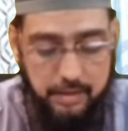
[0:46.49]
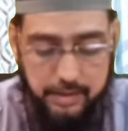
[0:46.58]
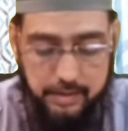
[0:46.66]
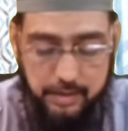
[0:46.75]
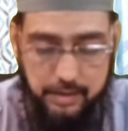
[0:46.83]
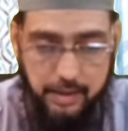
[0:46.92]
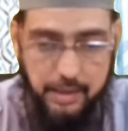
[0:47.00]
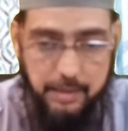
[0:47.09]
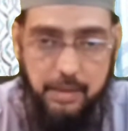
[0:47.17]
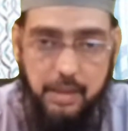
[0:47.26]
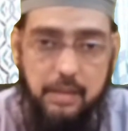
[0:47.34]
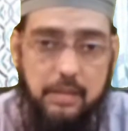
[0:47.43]
नहीं है
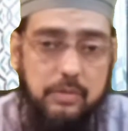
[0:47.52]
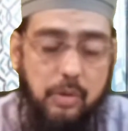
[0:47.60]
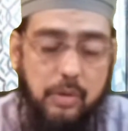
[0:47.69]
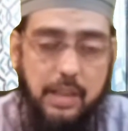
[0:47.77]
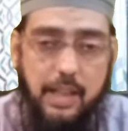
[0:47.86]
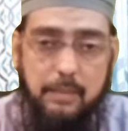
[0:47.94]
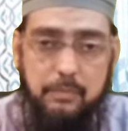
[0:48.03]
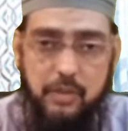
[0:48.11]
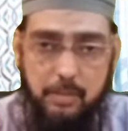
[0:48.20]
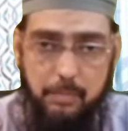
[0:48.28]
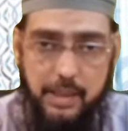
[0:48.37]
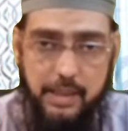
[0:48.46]
जो कलाम
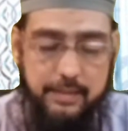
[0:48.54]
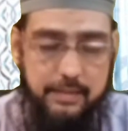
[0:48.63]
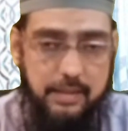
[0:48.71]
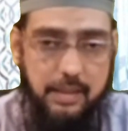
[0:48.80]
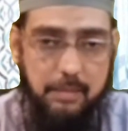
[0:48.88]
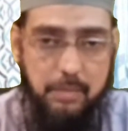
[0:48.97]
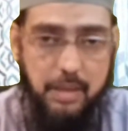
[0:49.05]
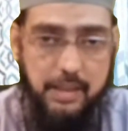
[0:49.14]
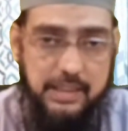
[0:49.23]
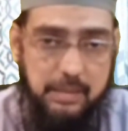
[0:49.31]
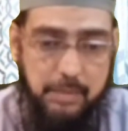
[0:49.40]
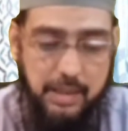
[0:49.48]
फरमाया हज़रत
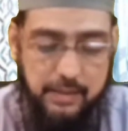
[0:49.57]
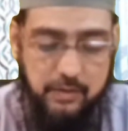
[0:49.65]
इब्राहीम